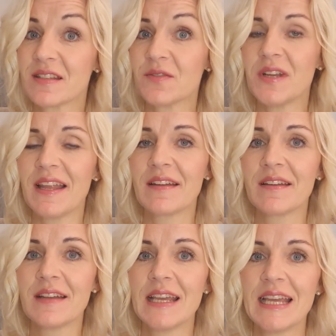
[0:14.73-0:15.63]
dass wir
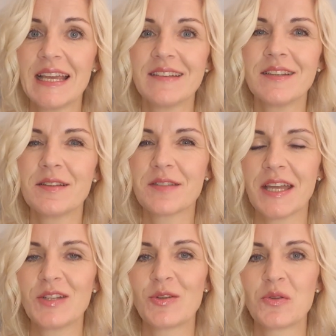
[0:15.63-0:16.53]
lernen, die
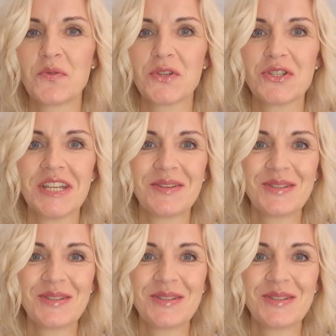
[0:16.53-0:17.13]
Zeiten zu verstehen.